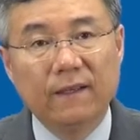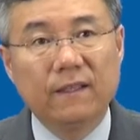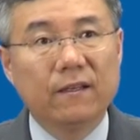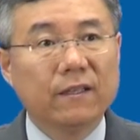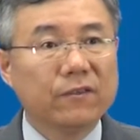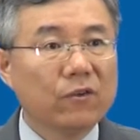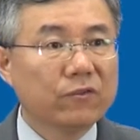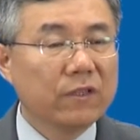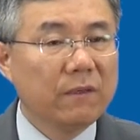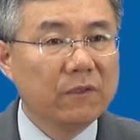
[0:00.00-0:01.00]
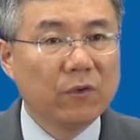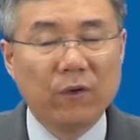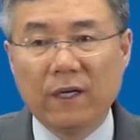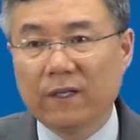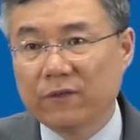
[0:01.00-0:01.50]
이러한 성숙함을
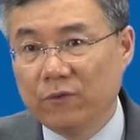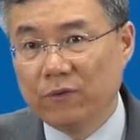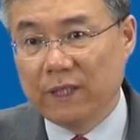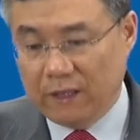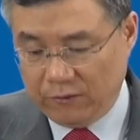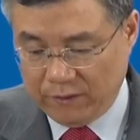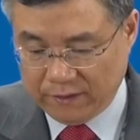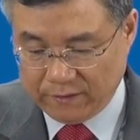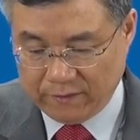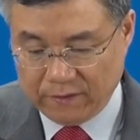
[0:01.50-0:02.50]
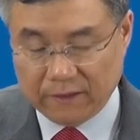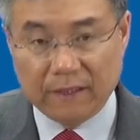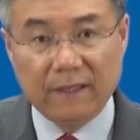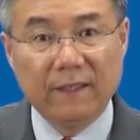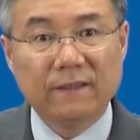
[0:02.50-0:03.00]
교회 안에서 유지하기 위해서는
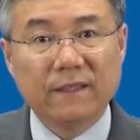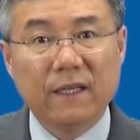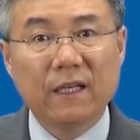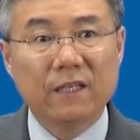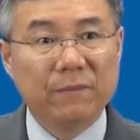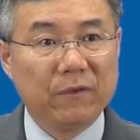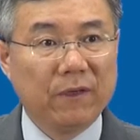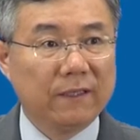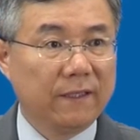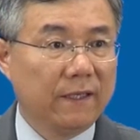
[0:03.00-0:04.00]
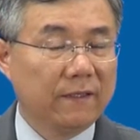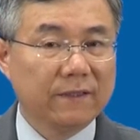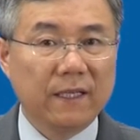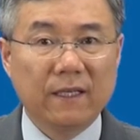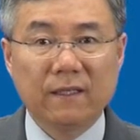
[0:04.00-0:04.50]
사랑이 필요하다. 그
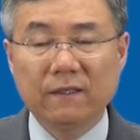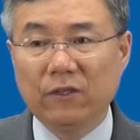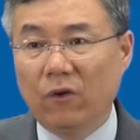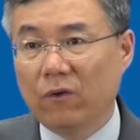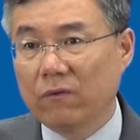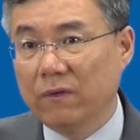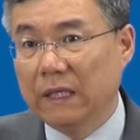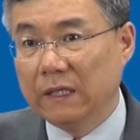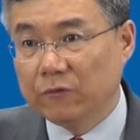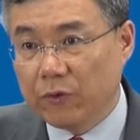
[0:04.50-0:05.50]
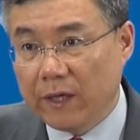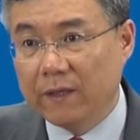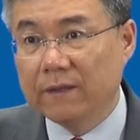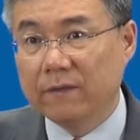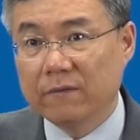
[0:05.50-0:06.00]
사랑은 영어로
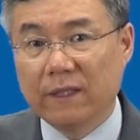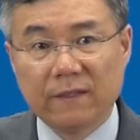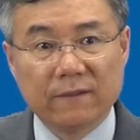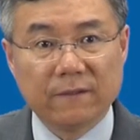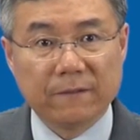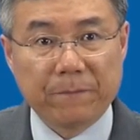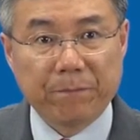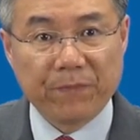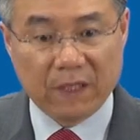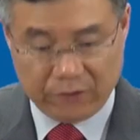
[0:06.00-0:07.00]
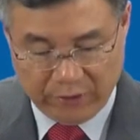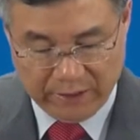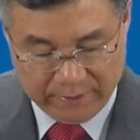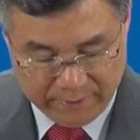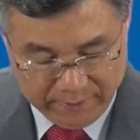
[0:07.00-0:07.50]
charity로 돼 있어요.
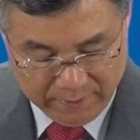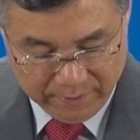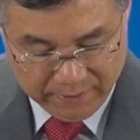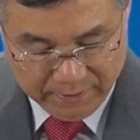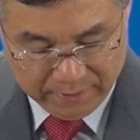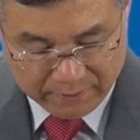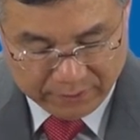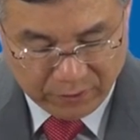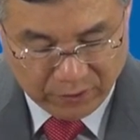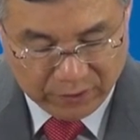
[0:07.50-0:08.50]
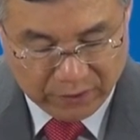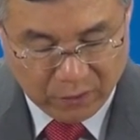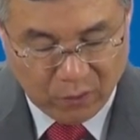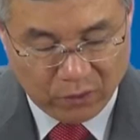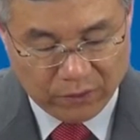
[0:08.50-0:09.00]
charity. 그래서 여기
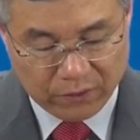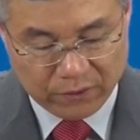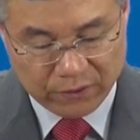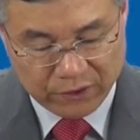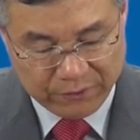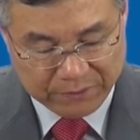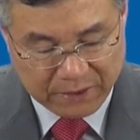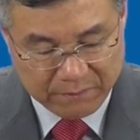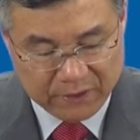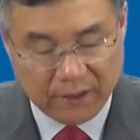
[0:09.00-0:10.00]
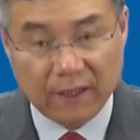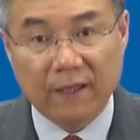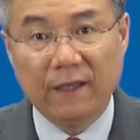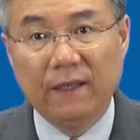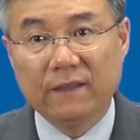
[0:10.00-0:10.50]
고린도전서 13장에
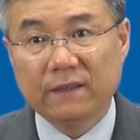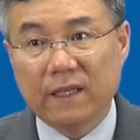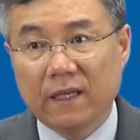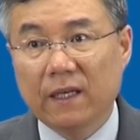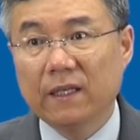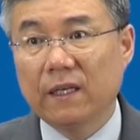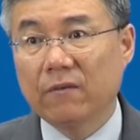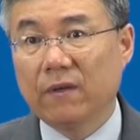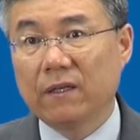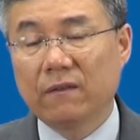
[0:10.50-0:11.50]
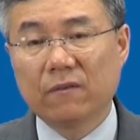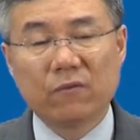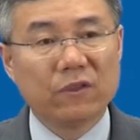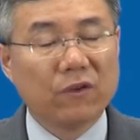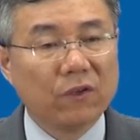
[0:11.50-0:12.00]
사랑이라고 하는 걸
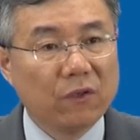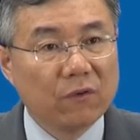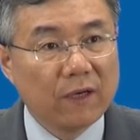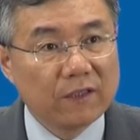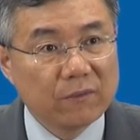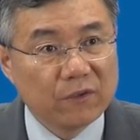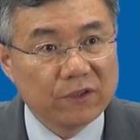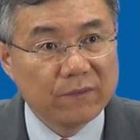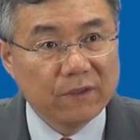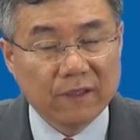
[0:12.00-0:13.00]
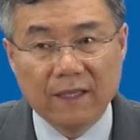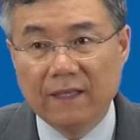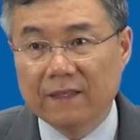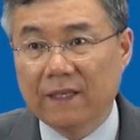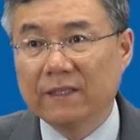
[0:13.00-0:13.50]
우리 성경으로 가서 보시면
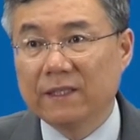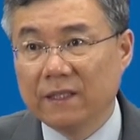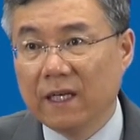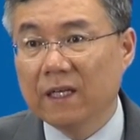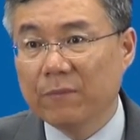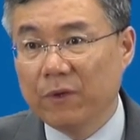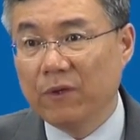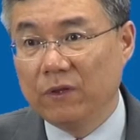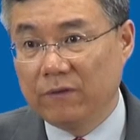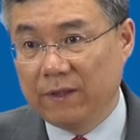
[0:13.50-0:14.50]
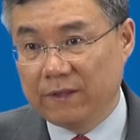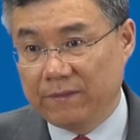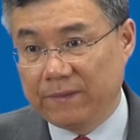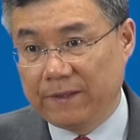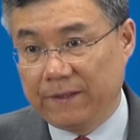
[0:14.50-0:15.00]
다 진하게 표현이 돼
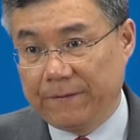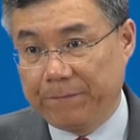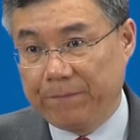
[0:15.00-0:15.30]
있습니다.